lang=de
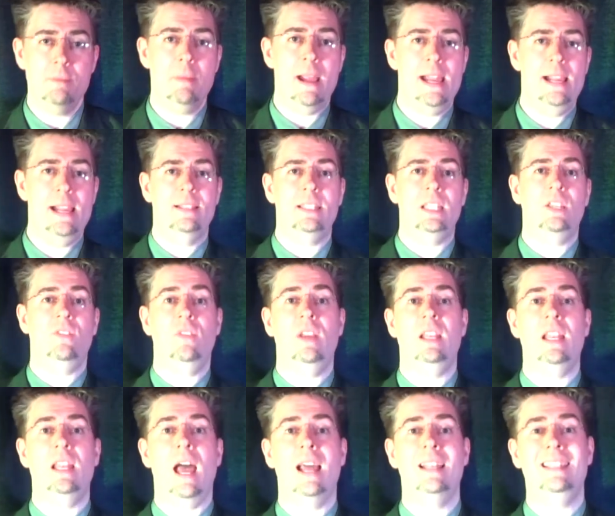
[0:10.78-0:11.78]
meldet sich
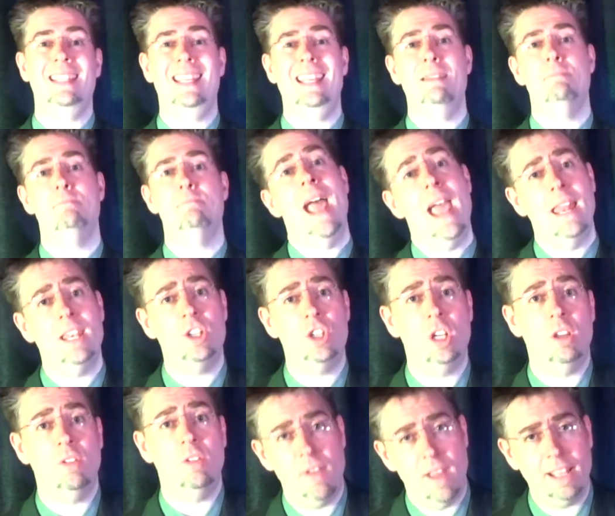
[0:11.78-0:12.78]
wieder die
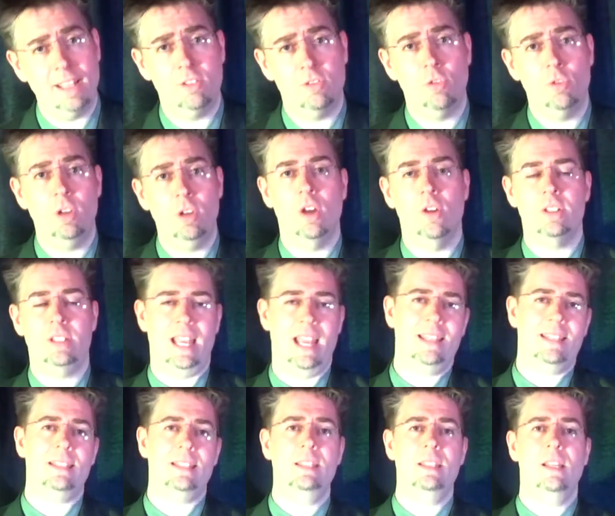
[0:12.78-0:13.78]
Magic Factory aus
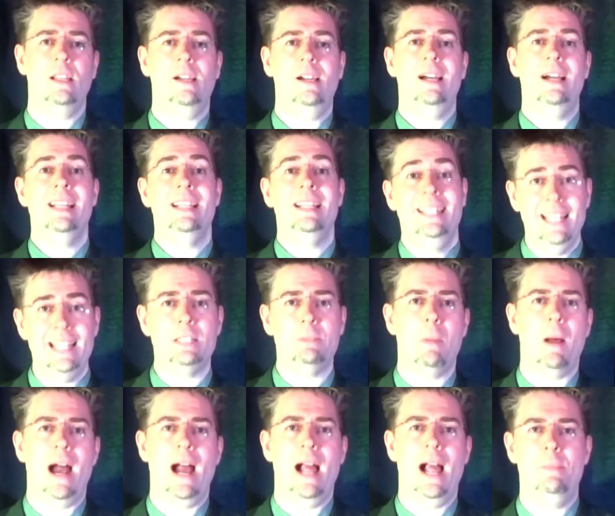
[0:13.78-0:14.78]
Essen,
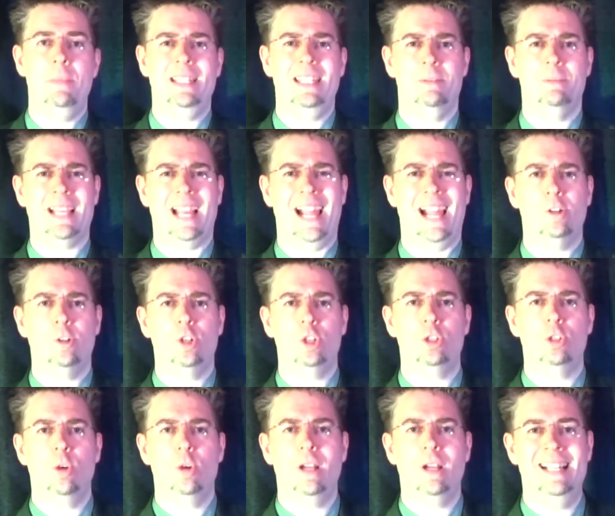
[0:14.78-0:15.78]
diesmal mit dem
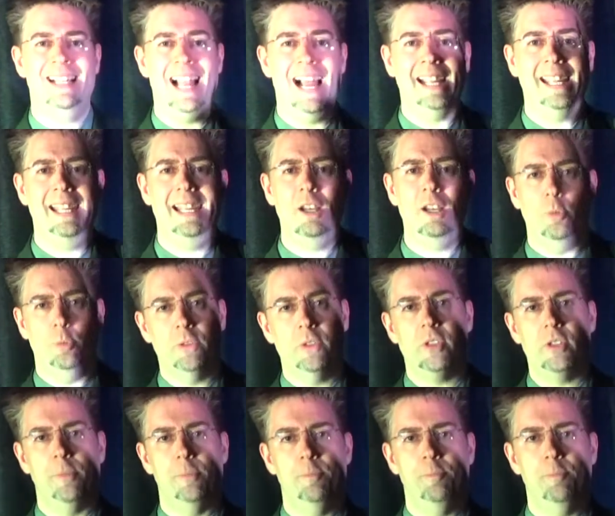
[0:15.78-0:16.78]
Seilkunststück Lucky
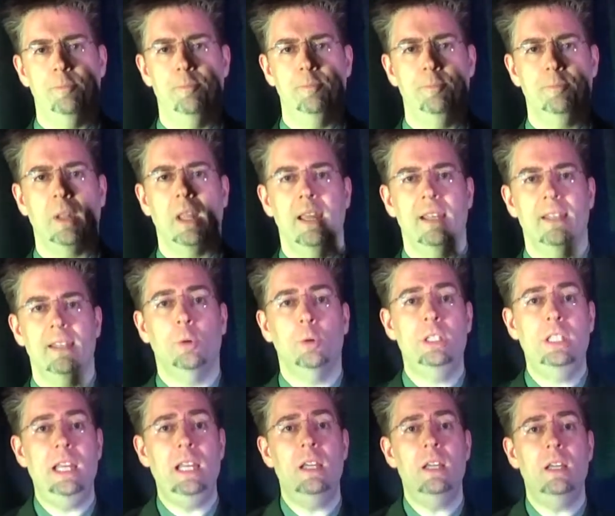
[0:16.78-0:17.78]
Loops. Die
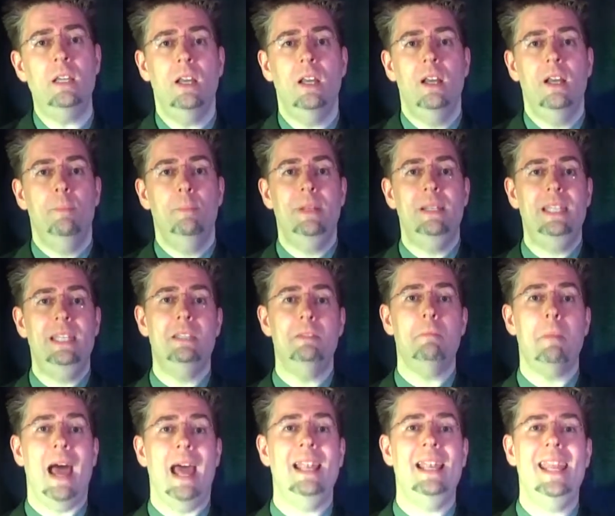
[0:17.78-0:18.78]
Routine mit
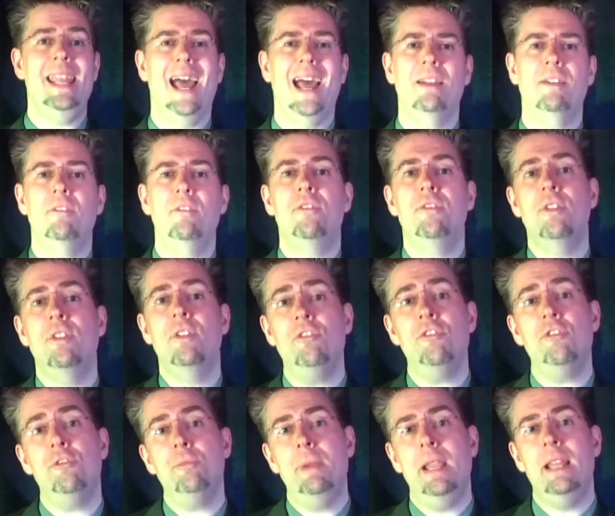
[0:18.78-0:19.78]
diesem annähernd
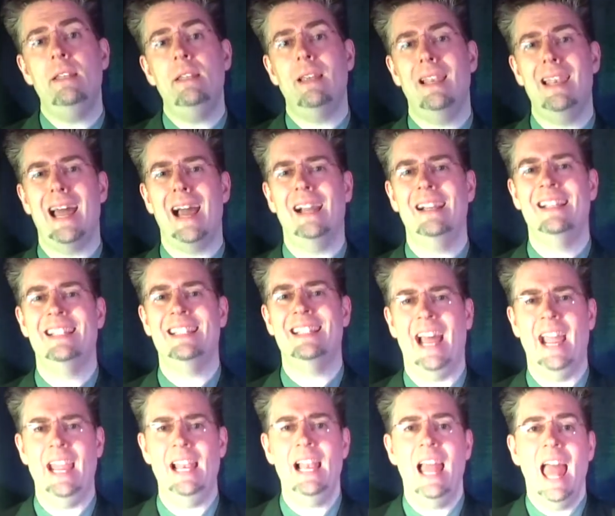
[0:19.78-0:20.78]
5 Meter langen
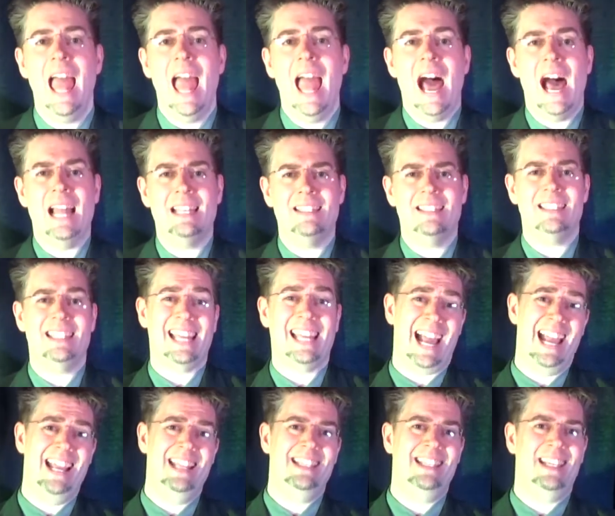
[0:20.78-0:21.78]
Seil hat
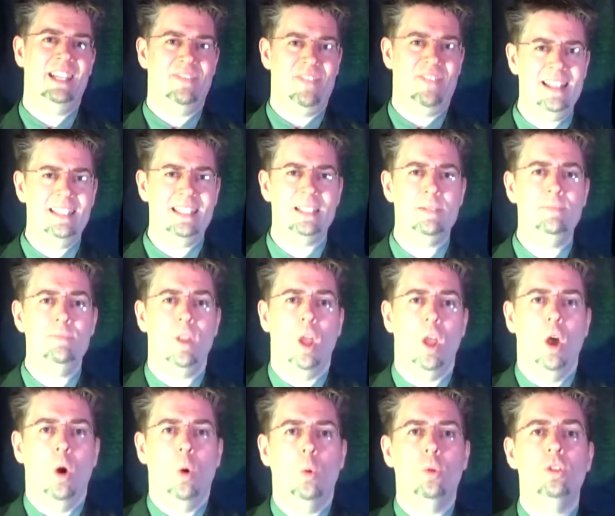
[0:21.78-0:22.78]
drei Sequenzen
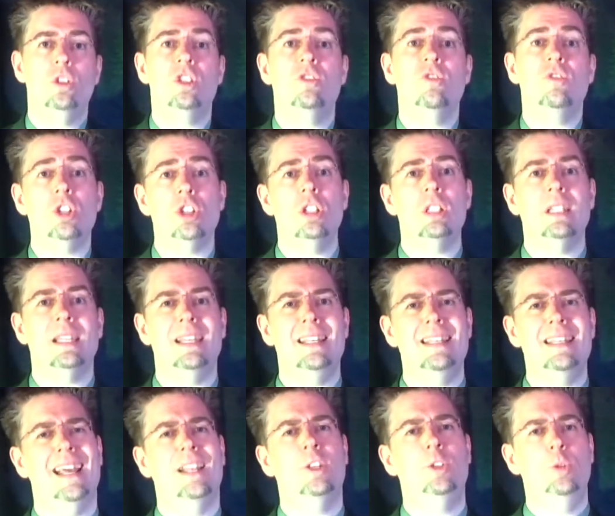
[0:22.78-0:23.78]
und
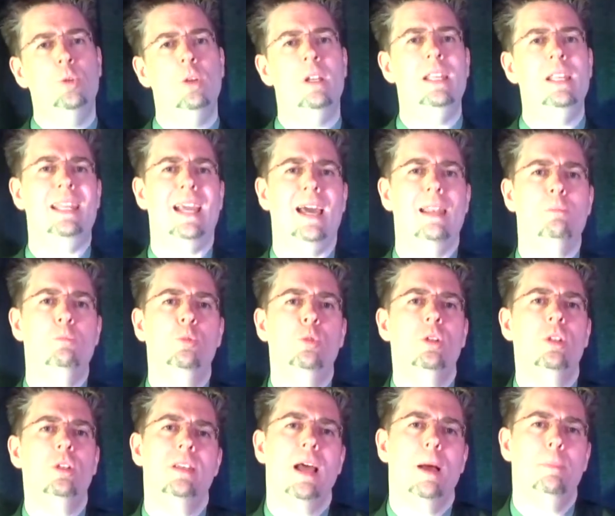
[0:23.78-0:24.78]
zwischendrin natürlich
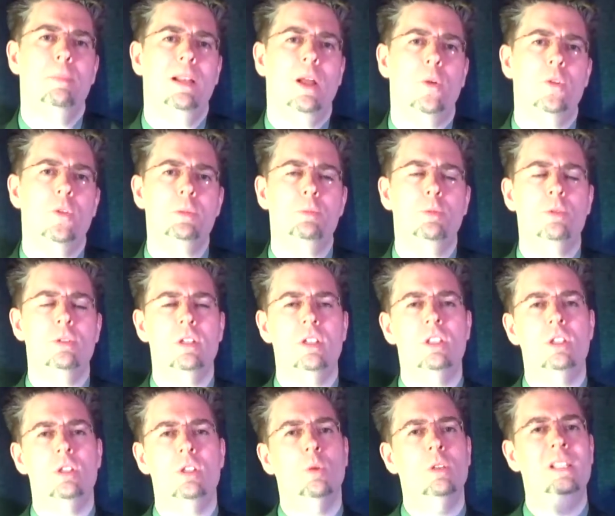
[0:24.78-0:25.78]
anmutende
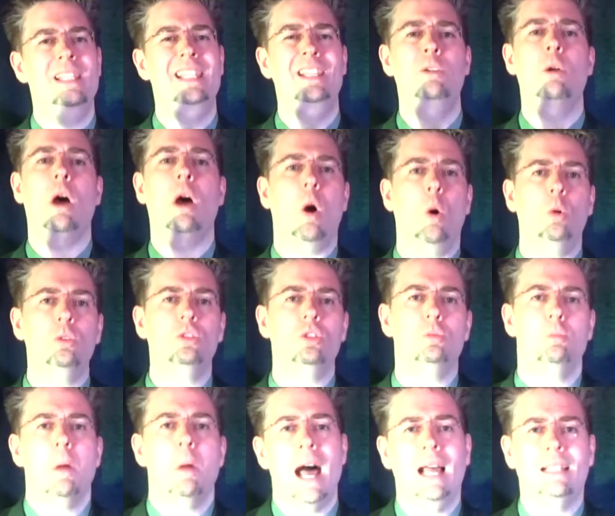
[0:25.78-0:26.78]
Applauspositionen, in die du
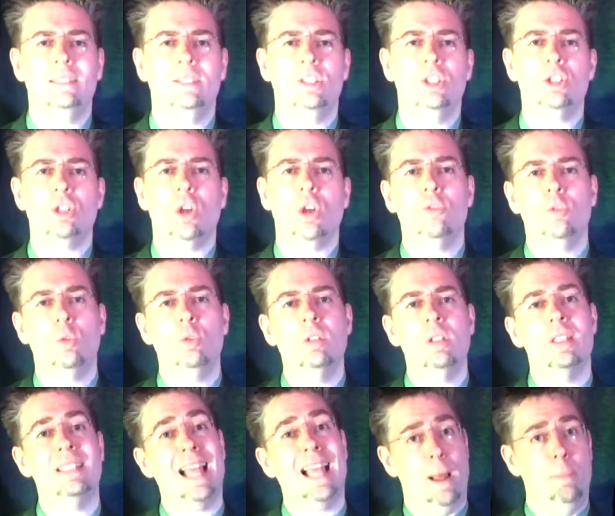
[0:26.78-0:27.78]
automatisch aufgrund
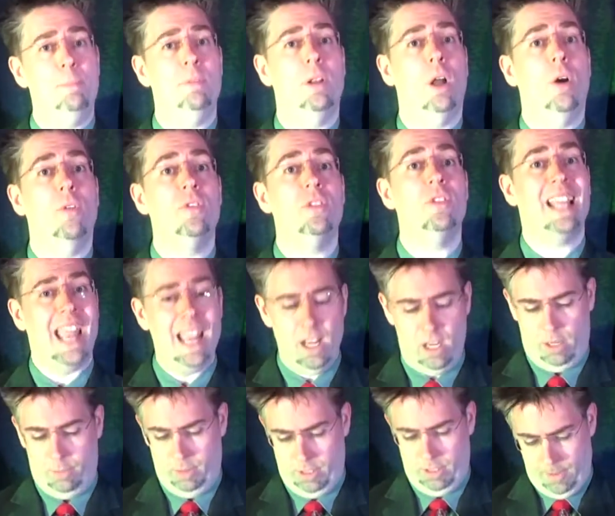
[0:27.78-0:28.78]
des Ablaufs
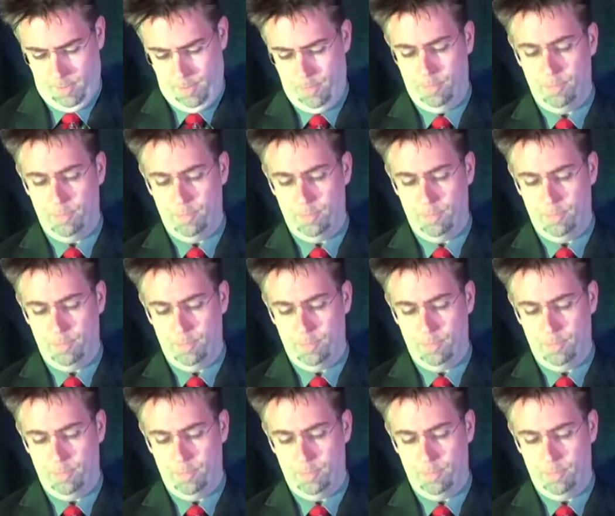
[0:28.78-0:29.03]
reinkommst.